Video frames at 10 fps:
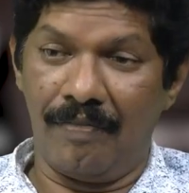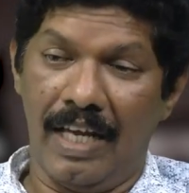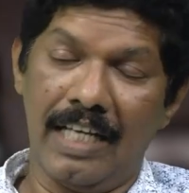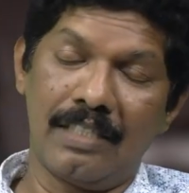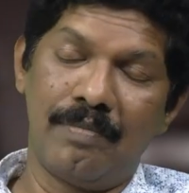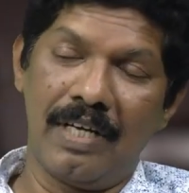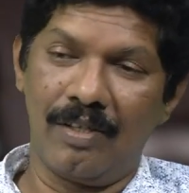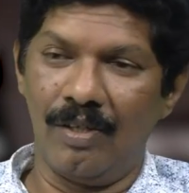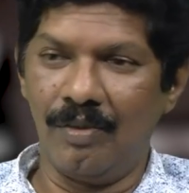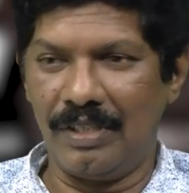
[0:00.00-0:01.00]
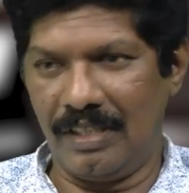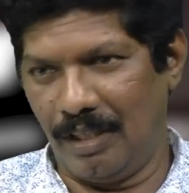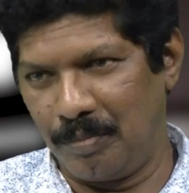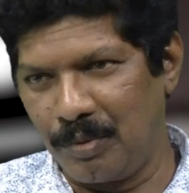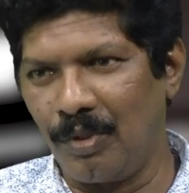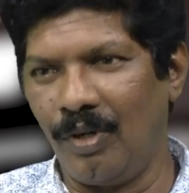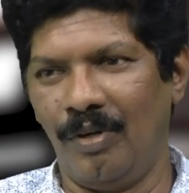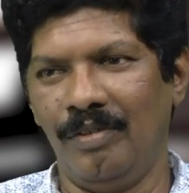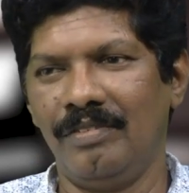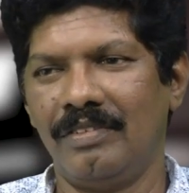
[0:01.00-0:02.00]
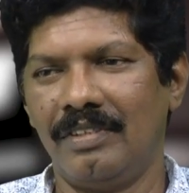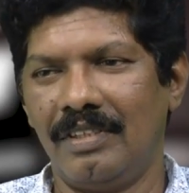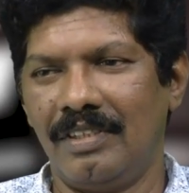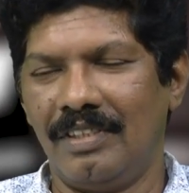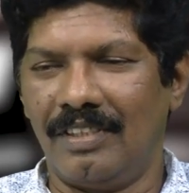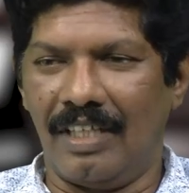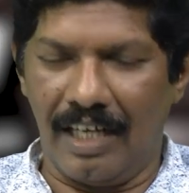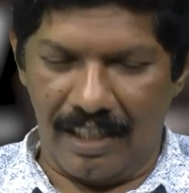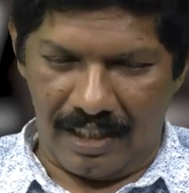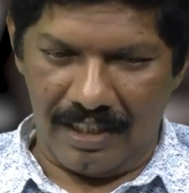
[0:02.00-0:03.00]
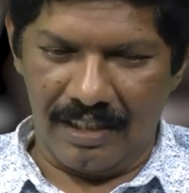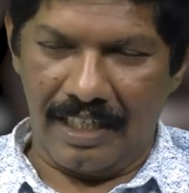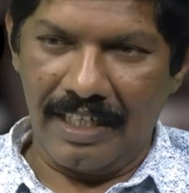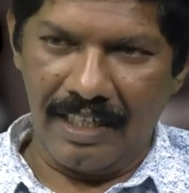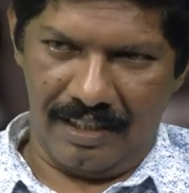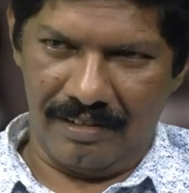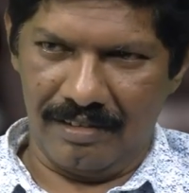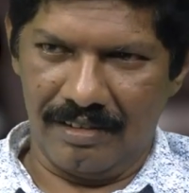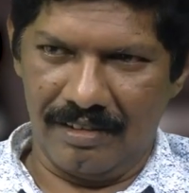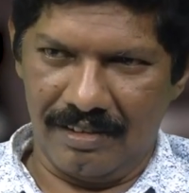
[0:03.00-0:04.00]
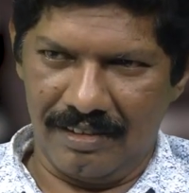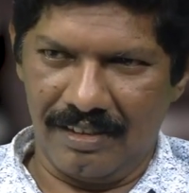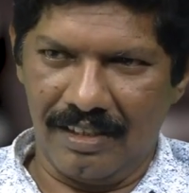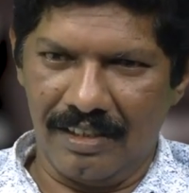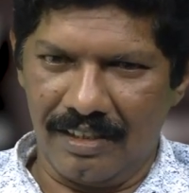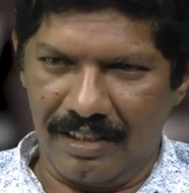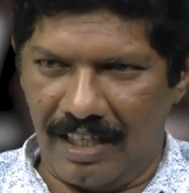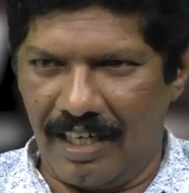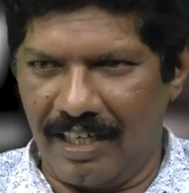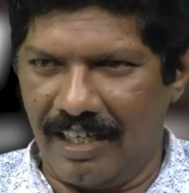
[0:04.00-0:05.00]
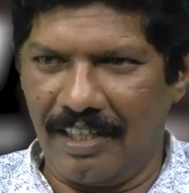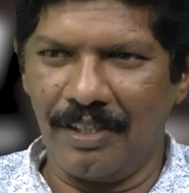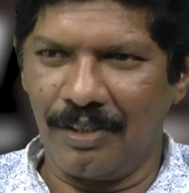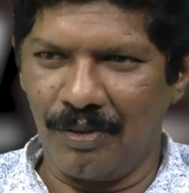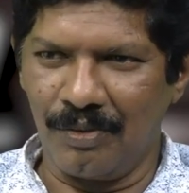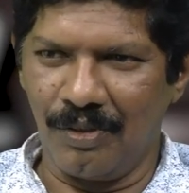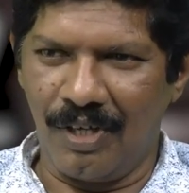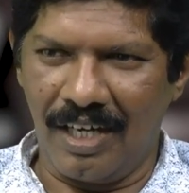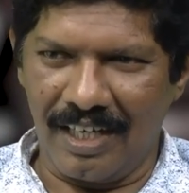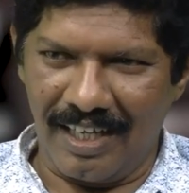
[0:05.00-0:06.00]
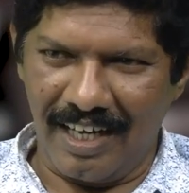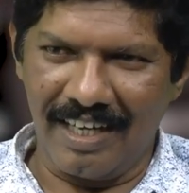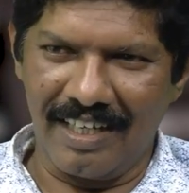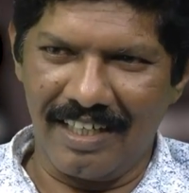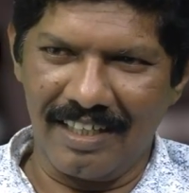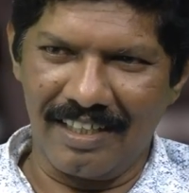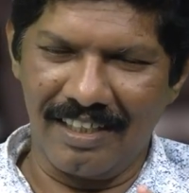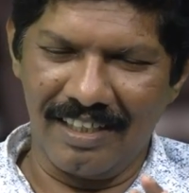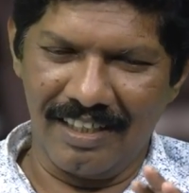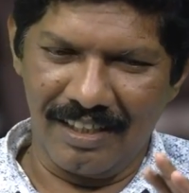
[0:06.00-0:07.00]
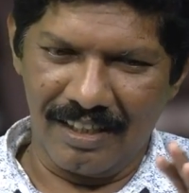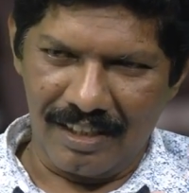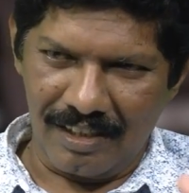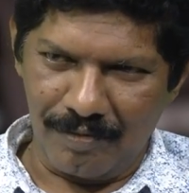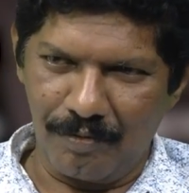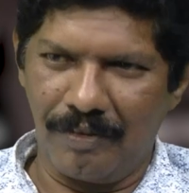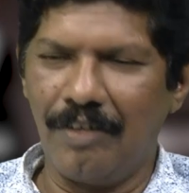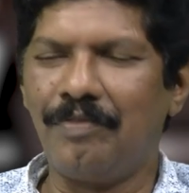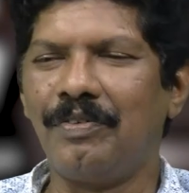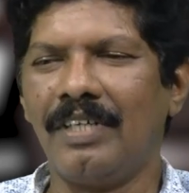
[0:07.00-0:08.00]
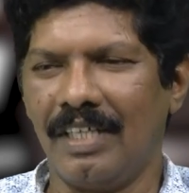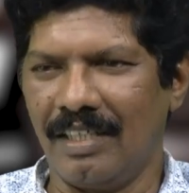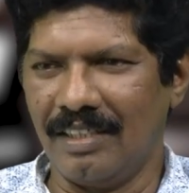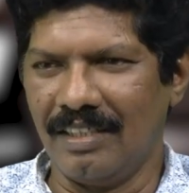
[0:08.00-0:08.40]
ఫ్లాష్ బ్యాక్లో వచ్చే ఎపిసోడ్లో ఆయన అంటే తండ్రి క్యారెక్టర్ ఏదైతే ఉందో ఆ క్యారెక్టర్కి వైఫ్గా